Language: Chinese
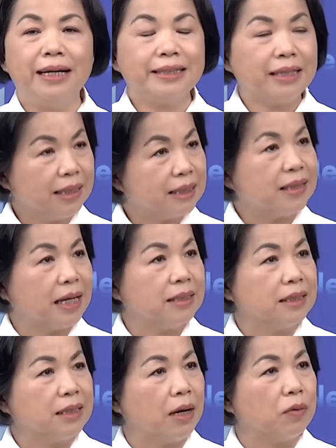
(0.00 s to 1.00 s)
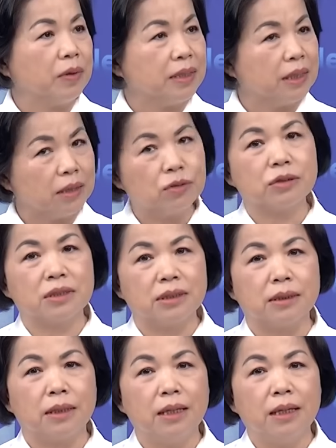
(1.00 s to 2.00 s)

这个加成效果，也就是